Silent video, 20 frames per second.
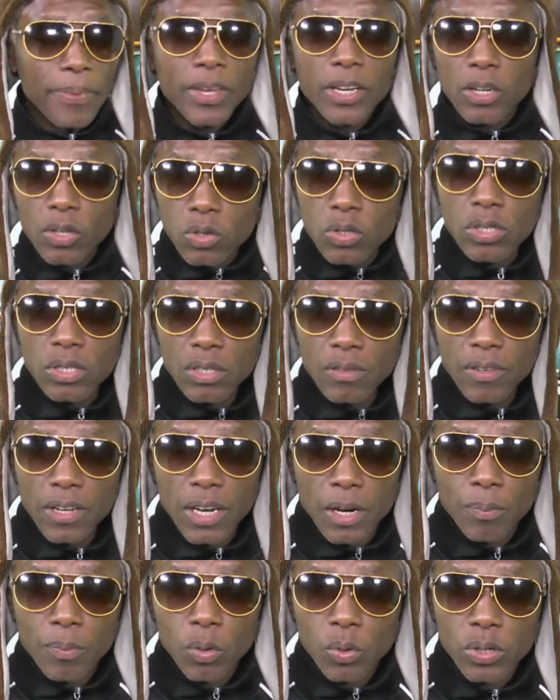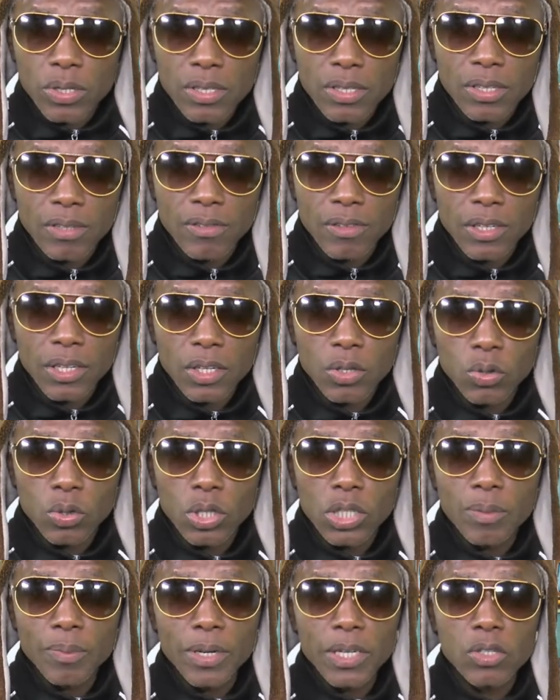Inclusive, era por coisinha vir aqui
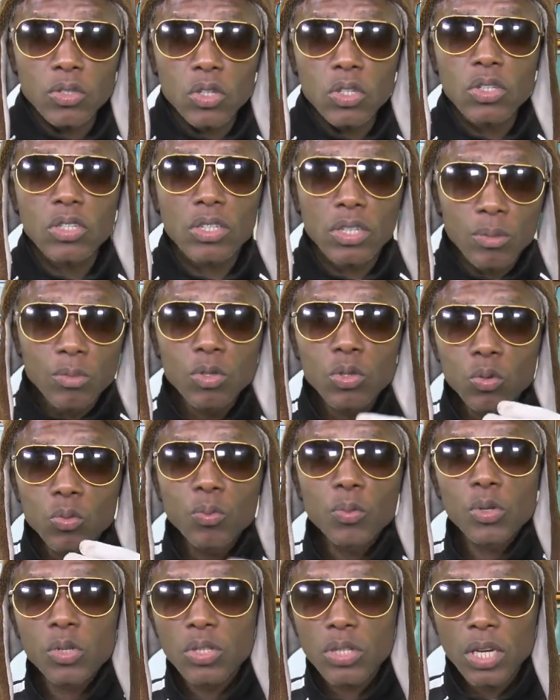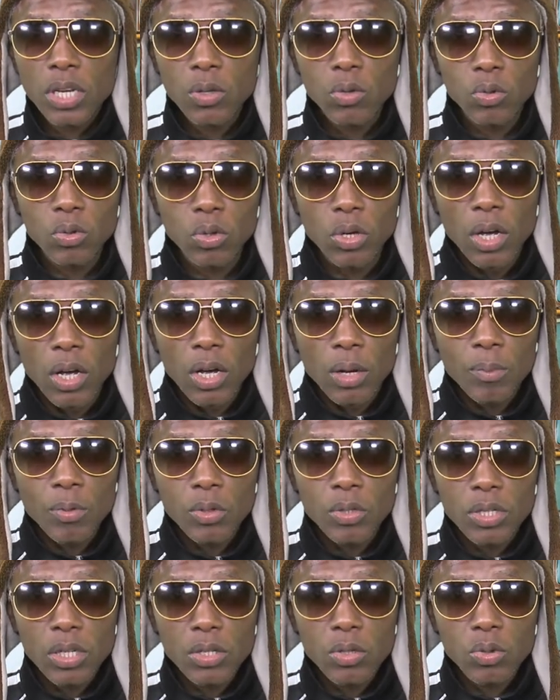hoje, mas nós estamos em um processo.
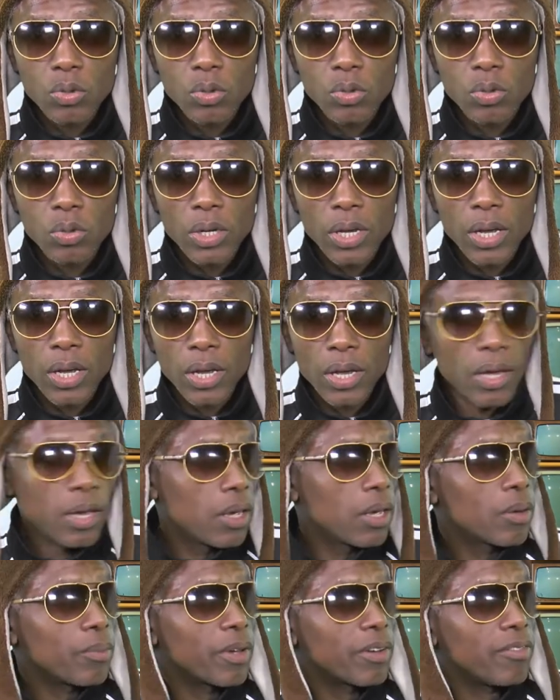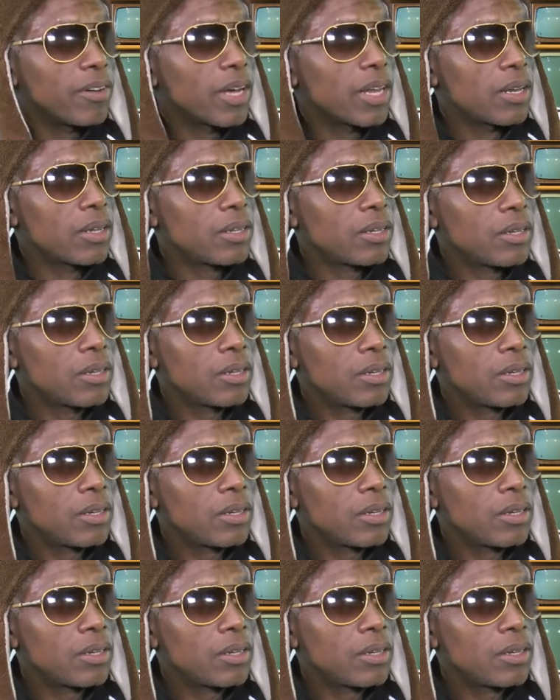processo. É, como é que fala?